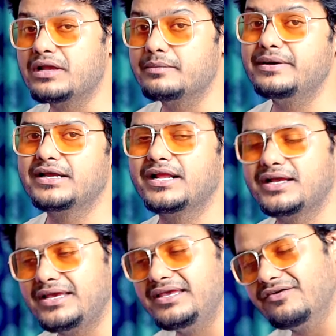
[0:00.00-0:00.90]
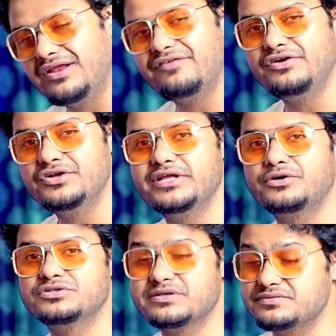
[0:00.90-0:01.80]
रिकमेंड करेगा कि ये वाला वीडियो
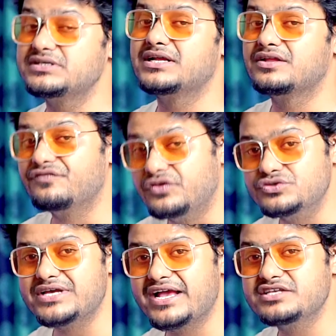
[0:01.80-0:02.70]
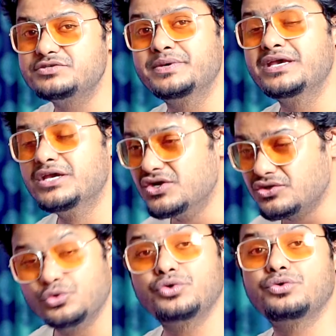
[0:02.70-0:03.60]
देखो सबसे ज़्यादा व्यूज़ आए इसमें
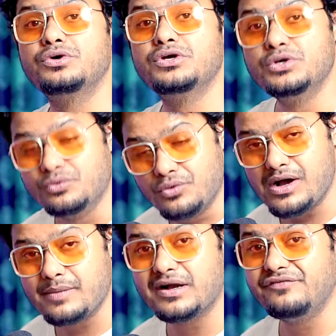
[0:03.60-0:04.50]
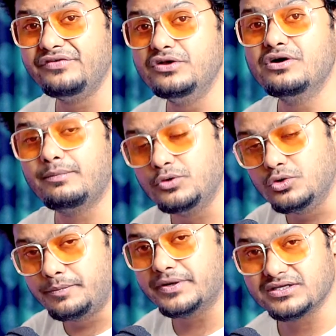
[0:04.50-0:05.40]
तो वो आपका वीडियो आप लोग
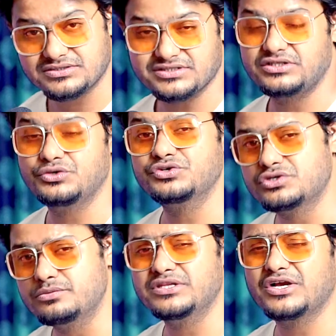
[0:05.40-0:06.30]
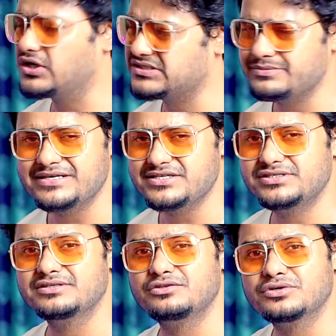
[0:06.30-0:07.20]
ऊपर रख सकते हो इसको बोलते हैं कस्टमाइज
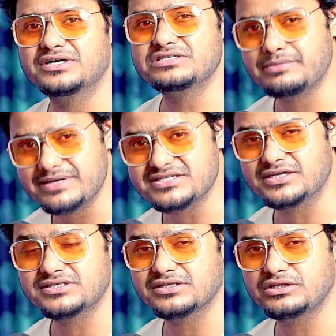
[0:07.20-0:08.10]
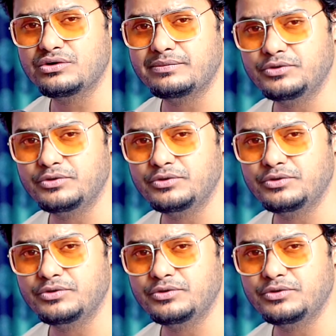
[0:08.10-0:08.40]
कस्टमाइजेशन तो कस्टमाइज़ कर सकते हो आप